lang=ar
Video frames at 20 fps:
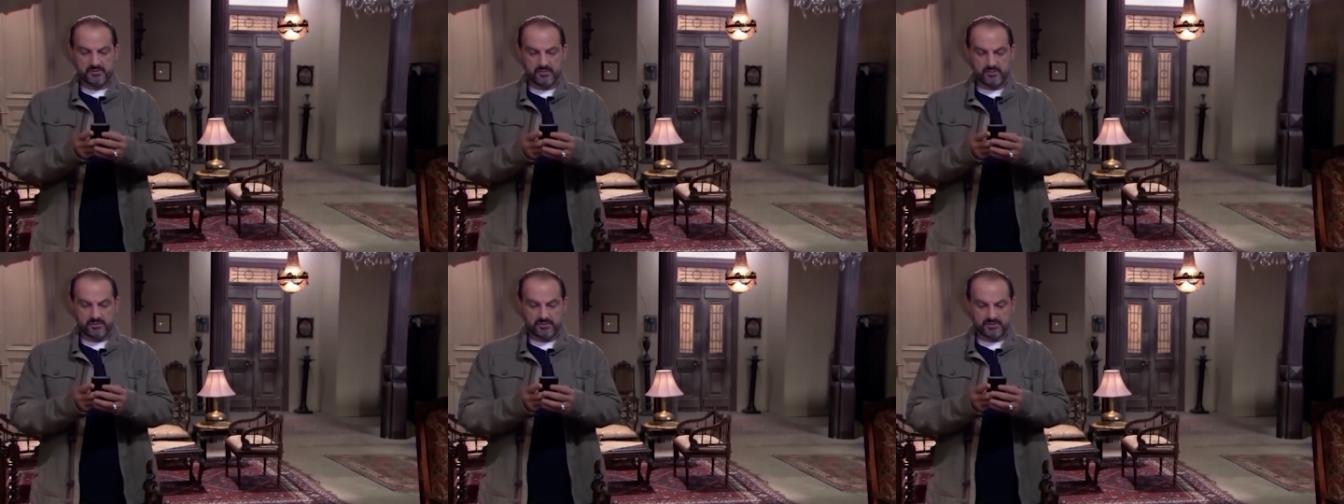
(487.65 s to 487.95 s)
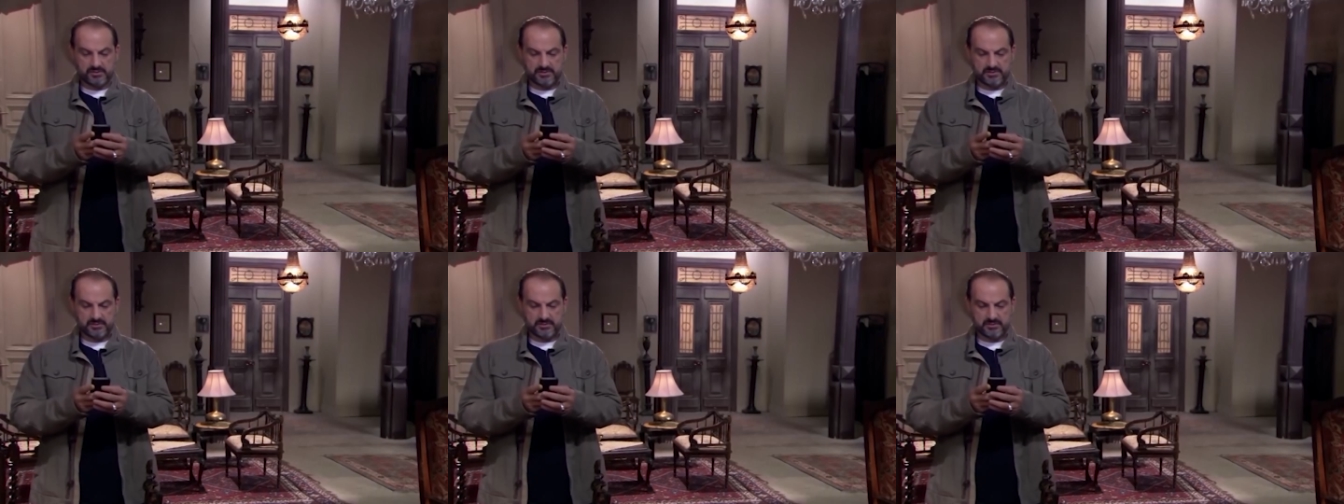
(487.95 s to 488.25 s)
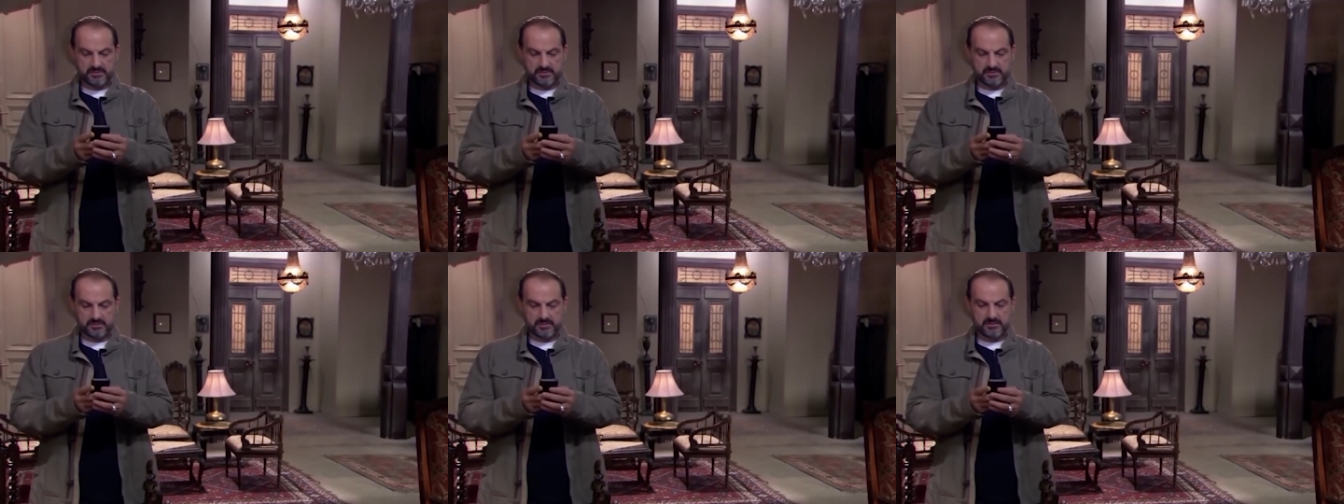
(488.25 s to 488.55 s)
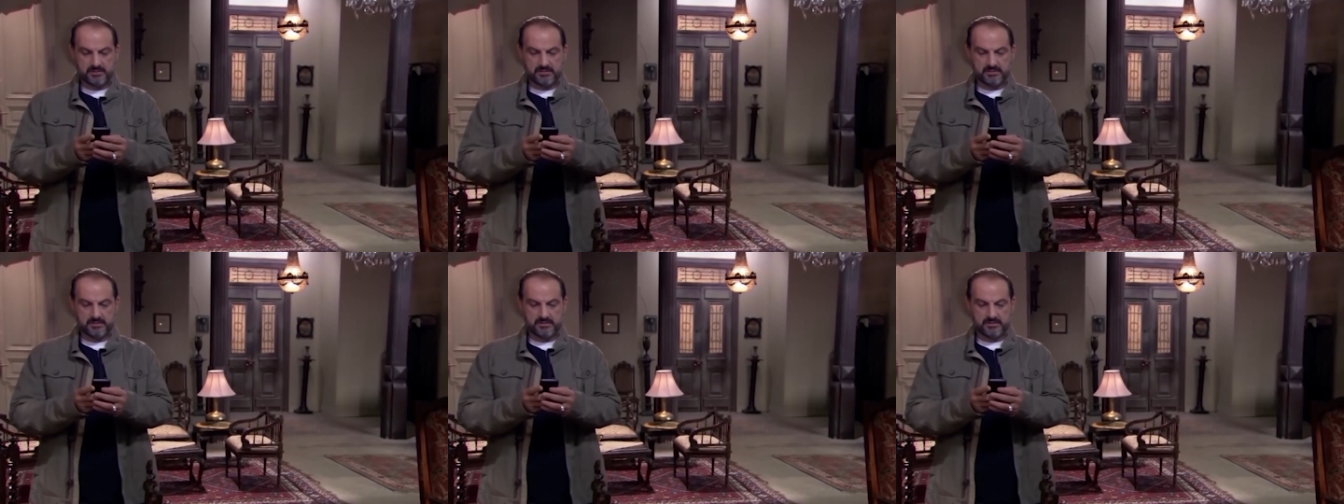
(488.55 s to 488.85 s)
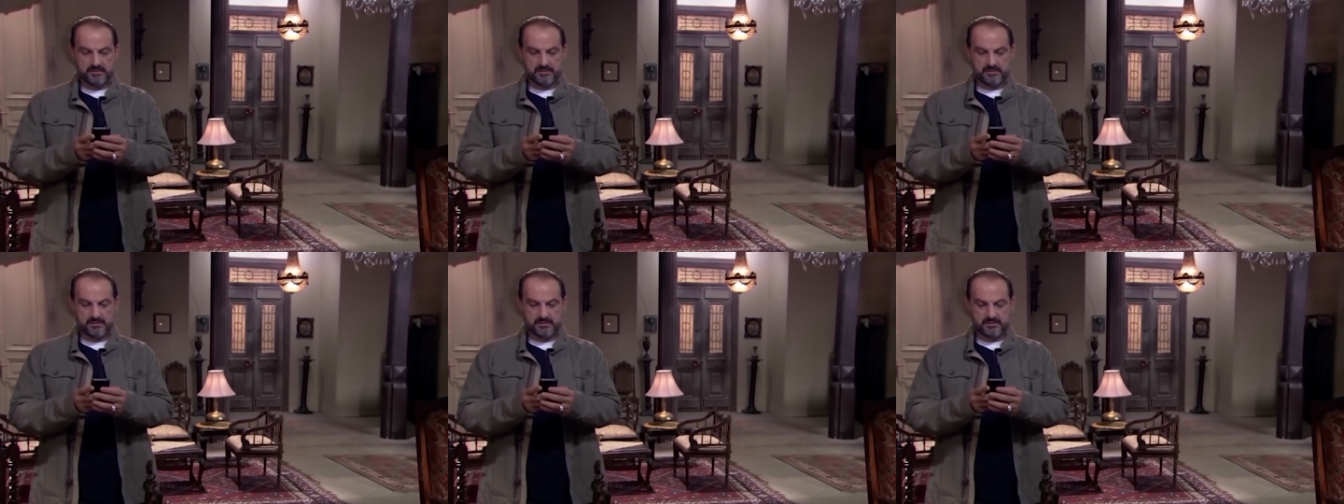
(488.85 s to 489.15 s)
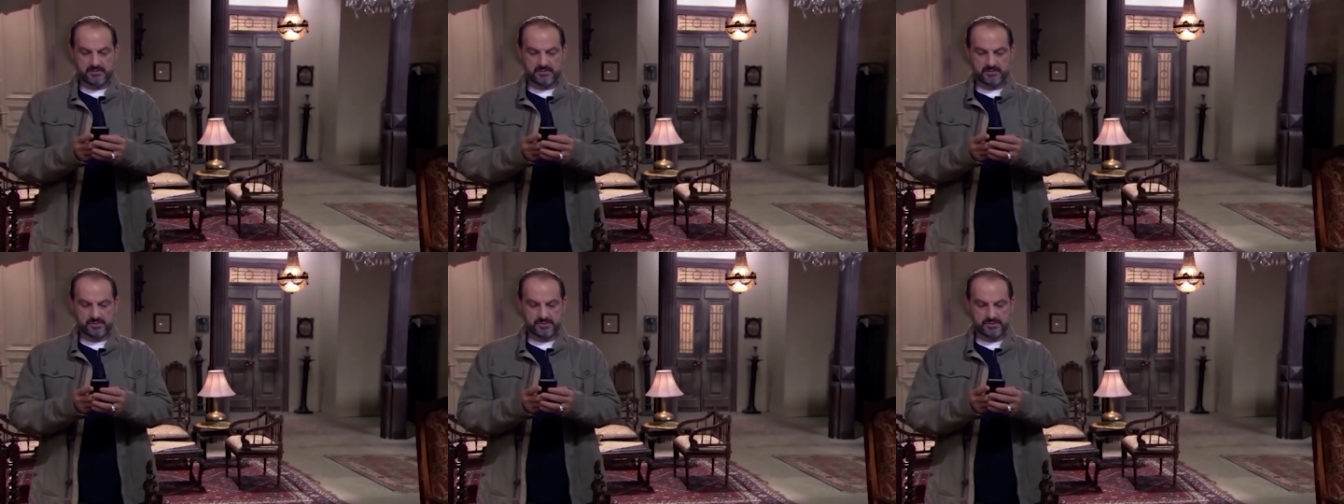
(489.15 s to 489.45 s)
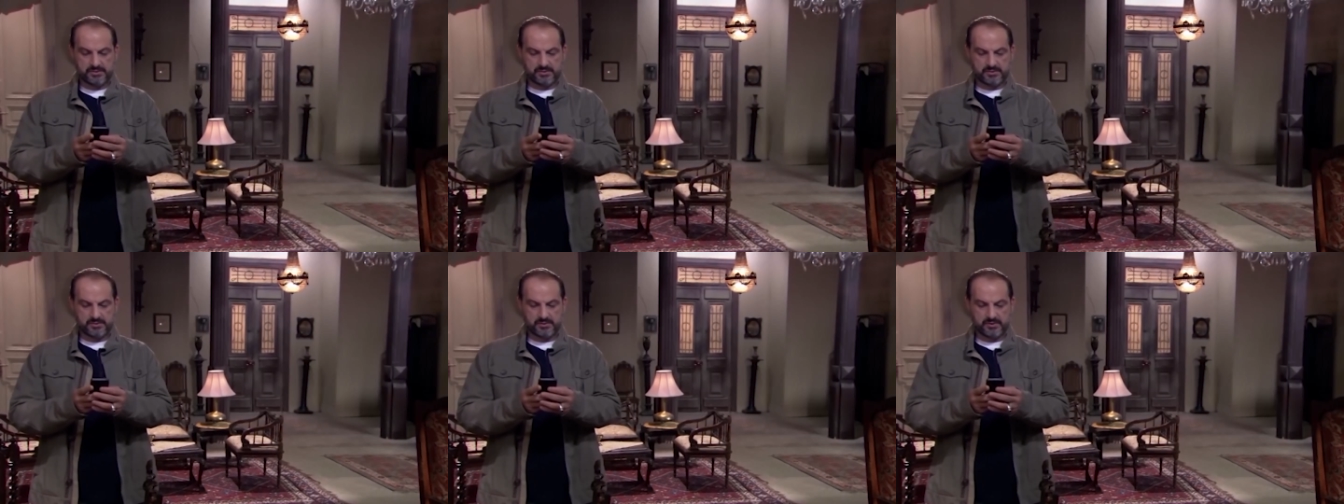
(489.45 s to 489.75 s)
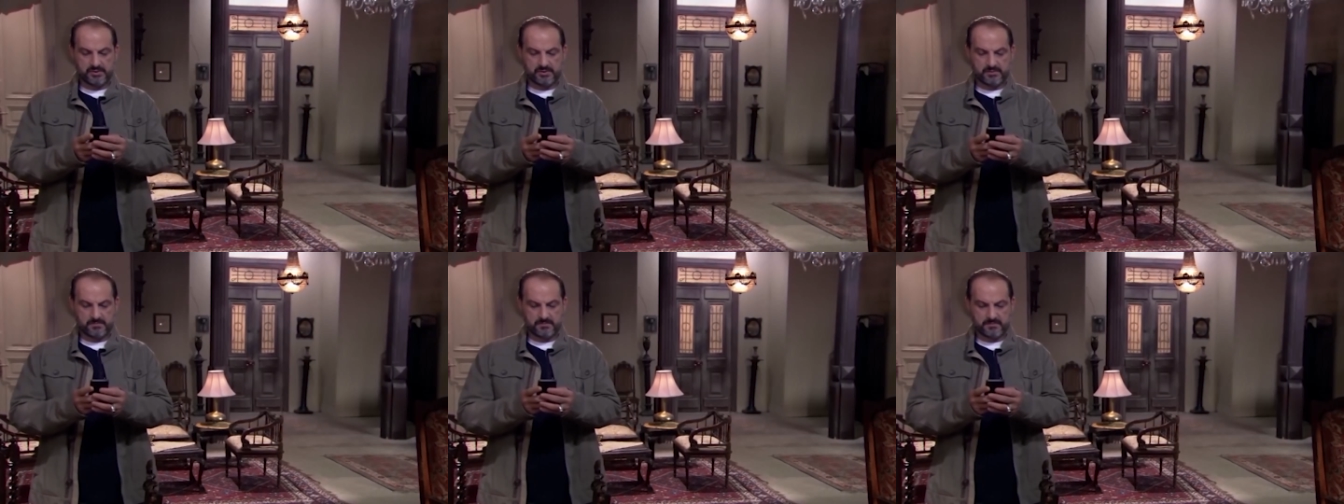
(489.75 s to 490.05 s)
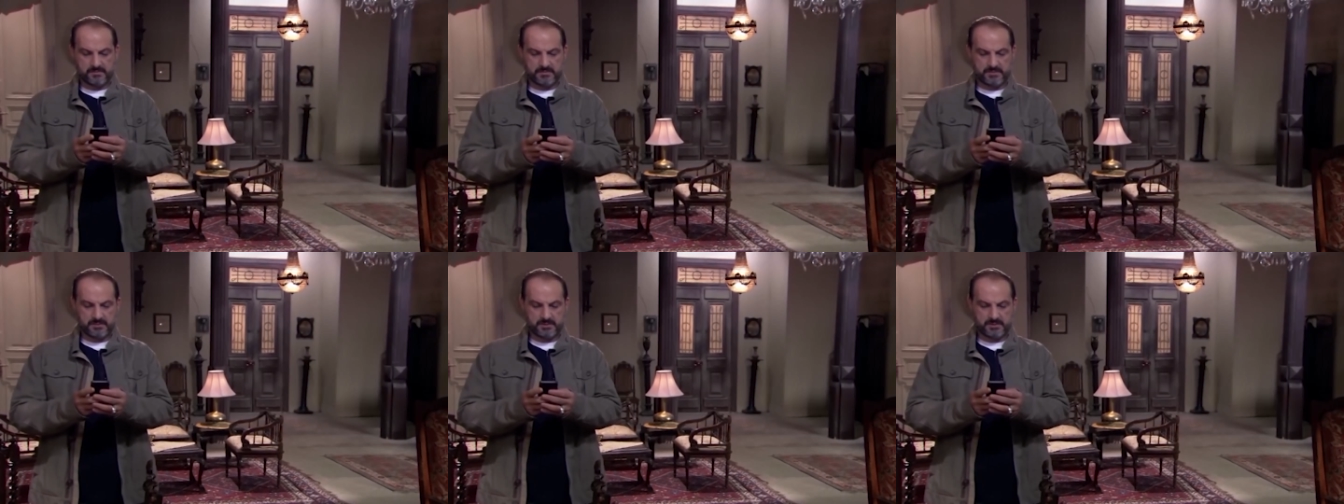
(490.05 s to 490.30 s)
كولز؟ استر يا رب